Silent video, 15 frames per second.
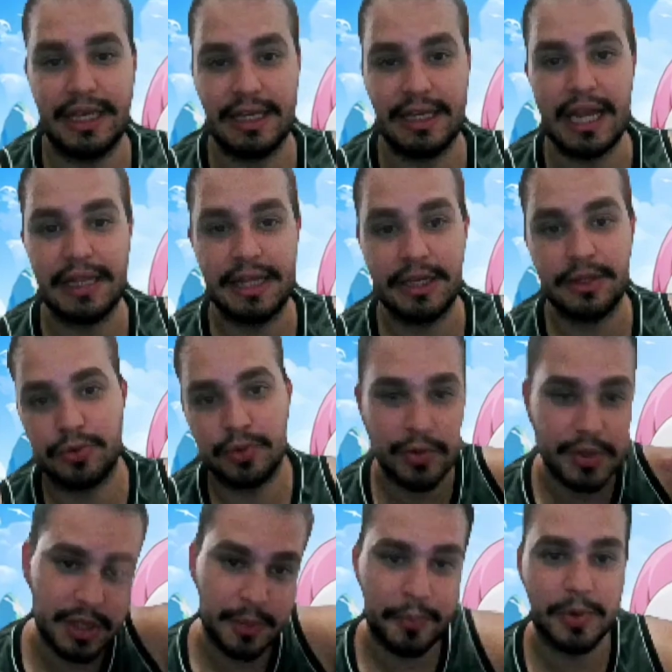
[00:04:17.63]
que ele deitou
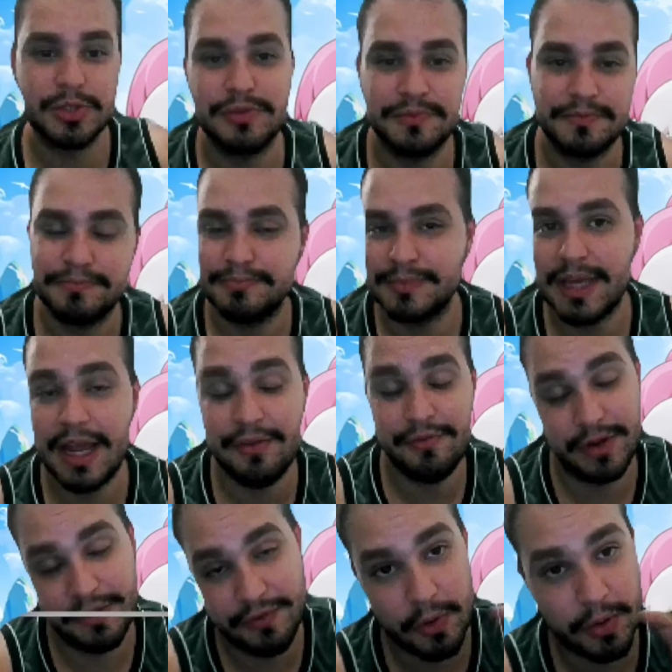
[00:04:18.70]
e depois né,
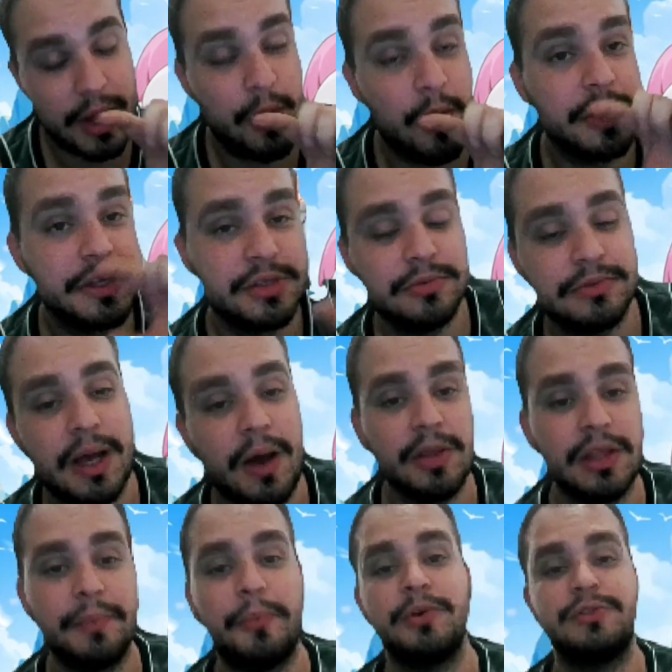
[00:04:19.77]
ele ficou na horizontal e
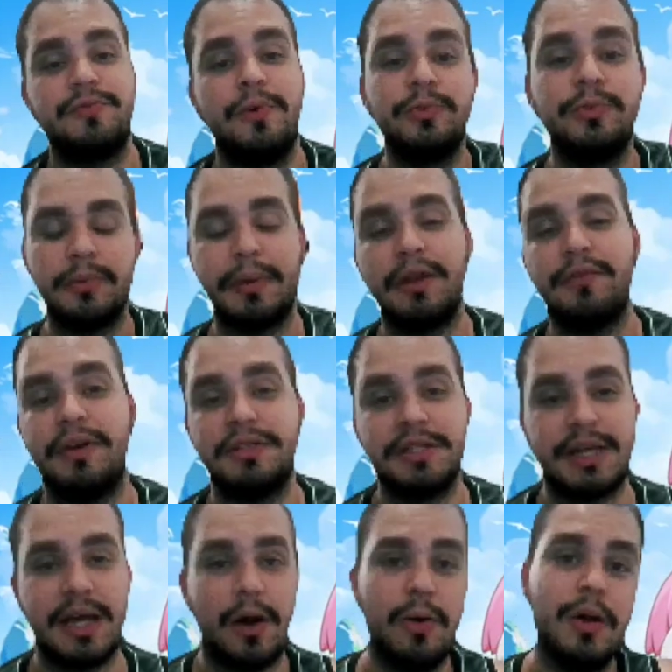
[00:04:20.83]
depois voltou para
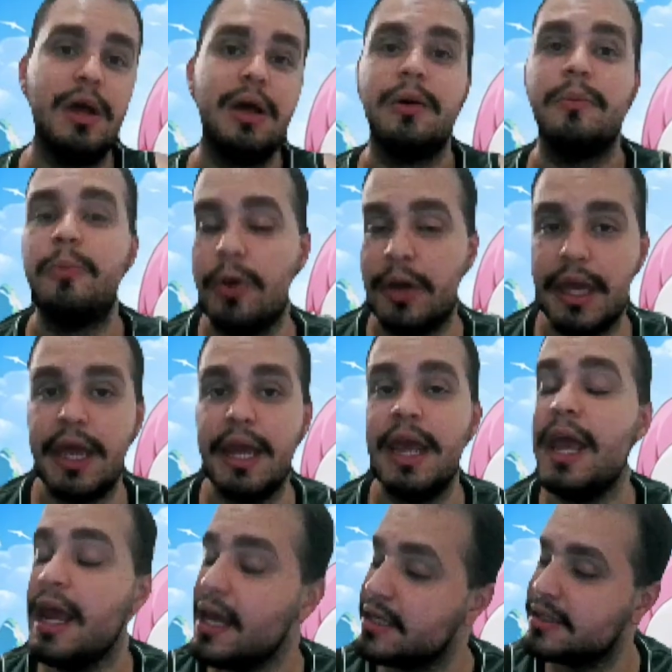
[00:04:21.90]
vertical. Porque
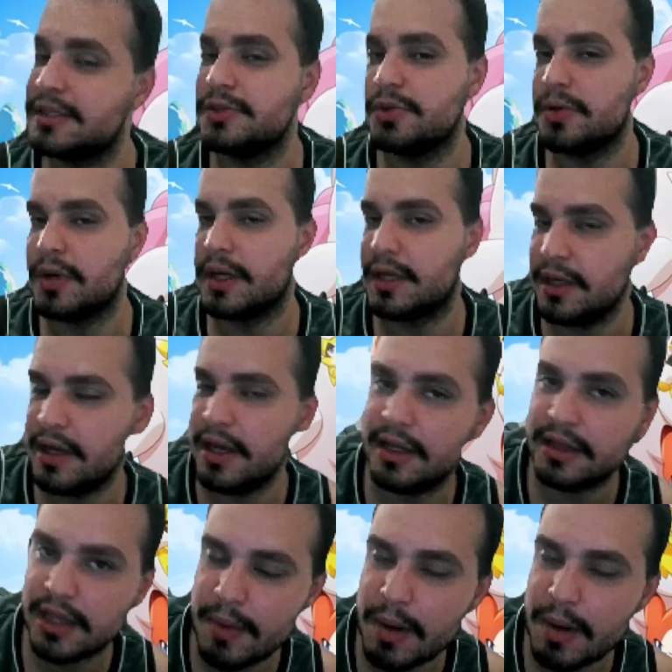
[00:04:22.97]
esse jogo aqui, ele tem uma